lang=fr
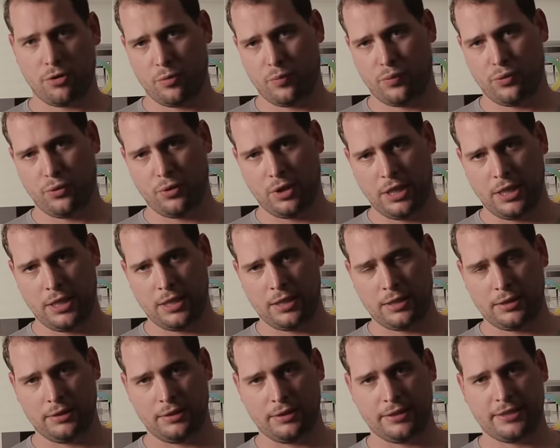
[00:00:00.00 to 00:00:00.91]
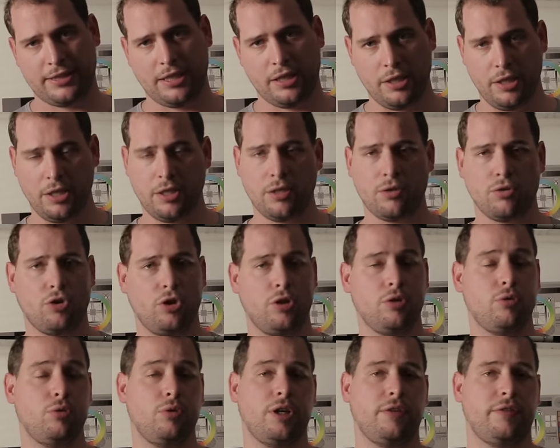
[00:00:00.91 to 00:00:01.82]
que pour un 7D, euh, qui
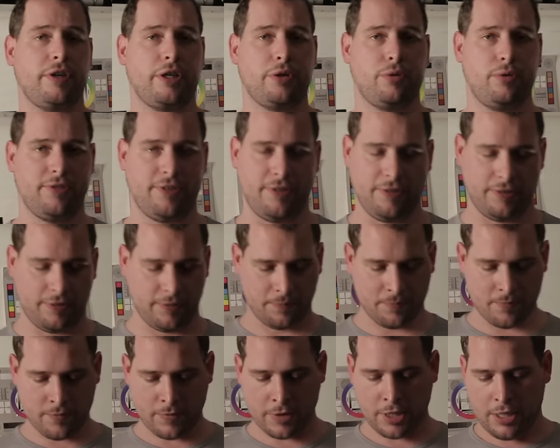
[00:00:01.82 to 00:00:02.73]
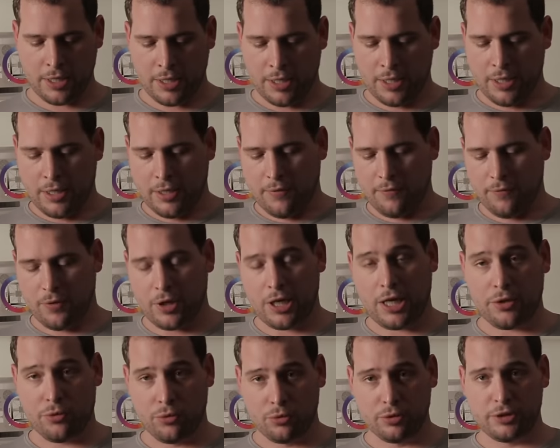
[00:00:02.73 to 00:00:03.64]
est de 1,6.
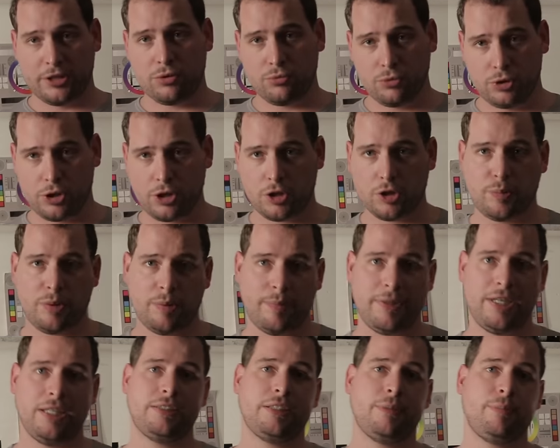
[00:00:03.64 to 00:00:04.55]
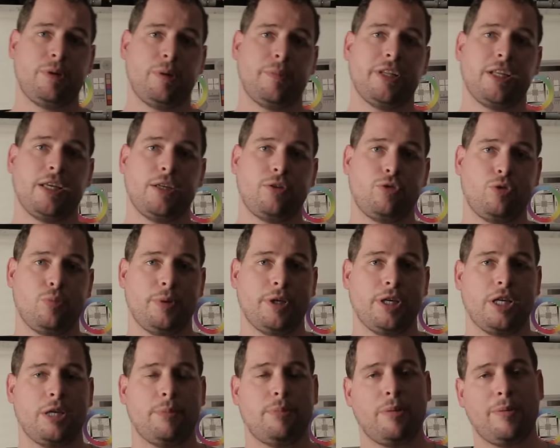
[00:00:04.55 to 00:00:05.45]
Voilà, donc ça nous change pas mal, ça permet de
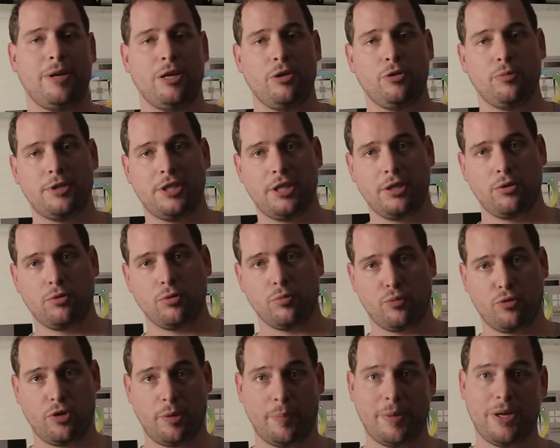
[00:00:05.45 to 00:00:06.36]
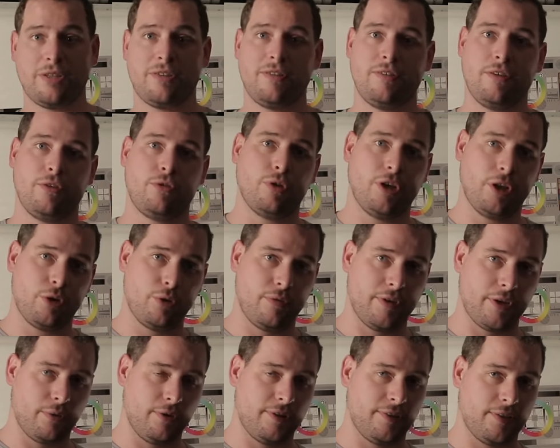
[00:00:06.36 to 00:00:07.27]
récupérer pas mal d'optiques qu'on ne pouvait pas utiliser sur la
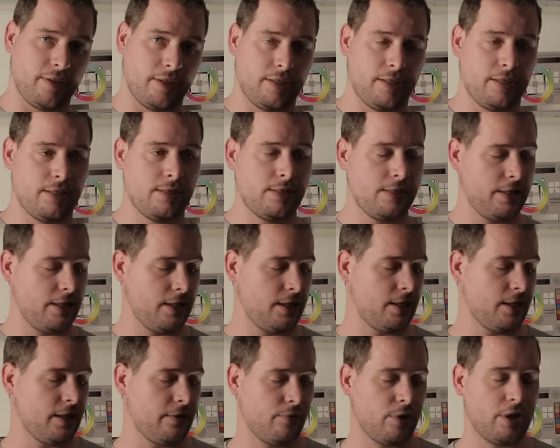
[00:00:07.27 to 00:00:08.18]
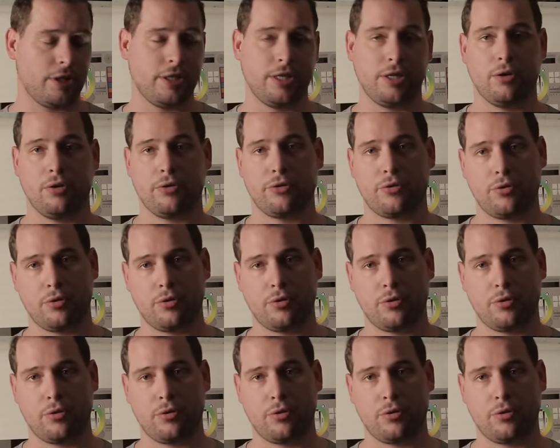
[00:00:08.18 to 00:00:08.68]
2,5K et d'avoir des grands